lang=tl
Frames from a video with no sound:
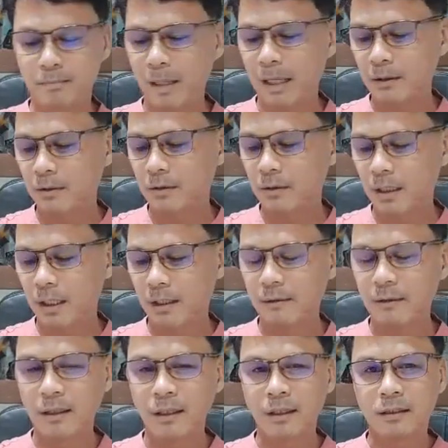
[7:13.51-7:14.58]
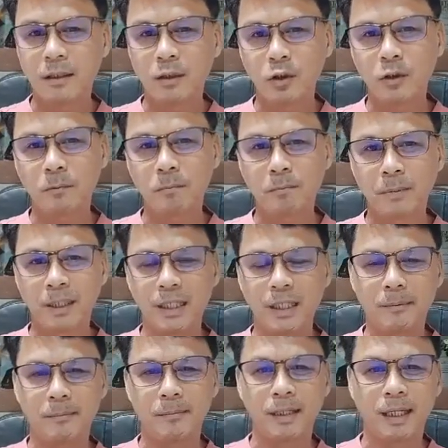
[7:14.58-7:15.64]
Paano uh,
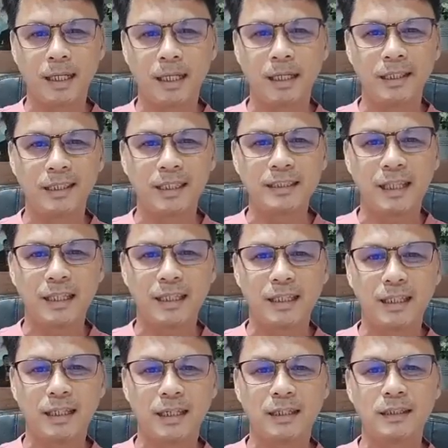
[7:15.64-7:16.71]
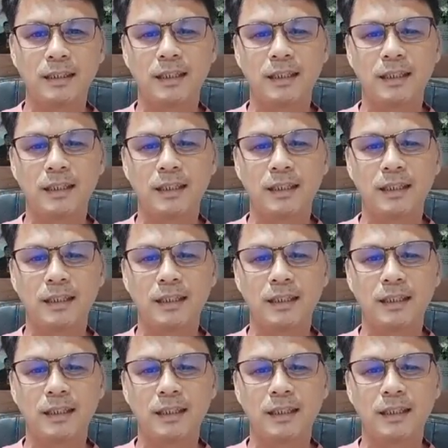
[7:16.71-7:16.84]
na-confirm ni, Natanya,